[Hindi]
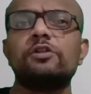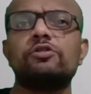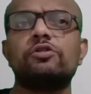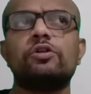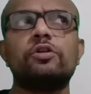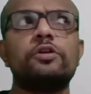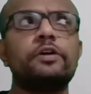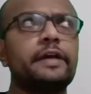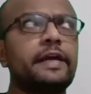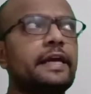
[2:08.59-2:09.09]

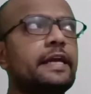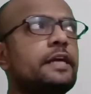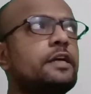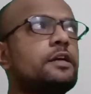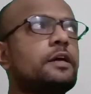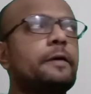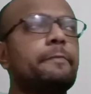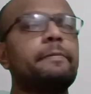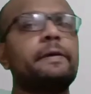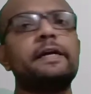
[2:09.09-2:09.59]
तो ये
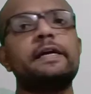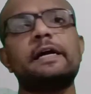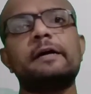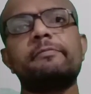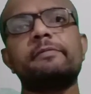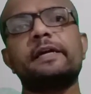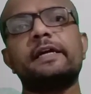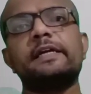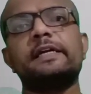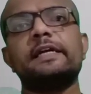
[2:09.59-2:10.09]
टॉपिक
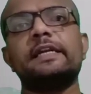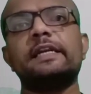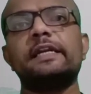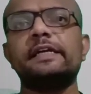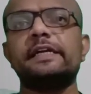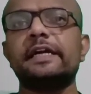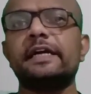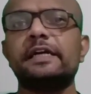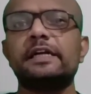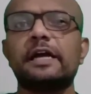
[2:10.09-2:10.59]
आपके
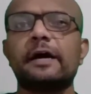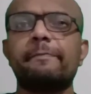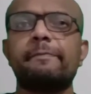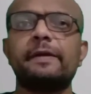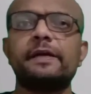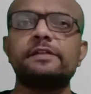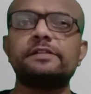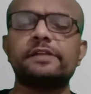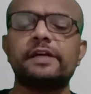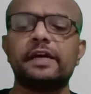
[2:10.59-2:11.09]
डिलीटेड
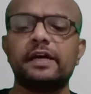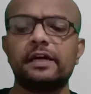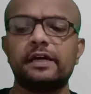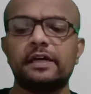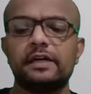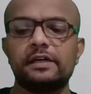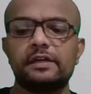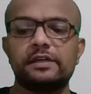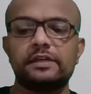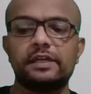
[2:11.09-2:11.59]
टॉपिक्स है
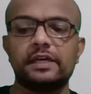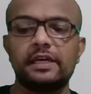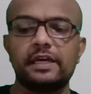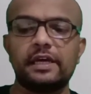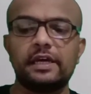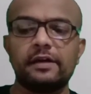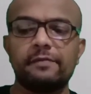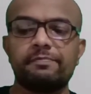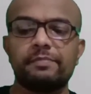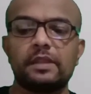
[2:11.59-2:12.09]
ठीक
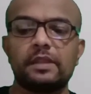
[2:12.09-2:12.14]
है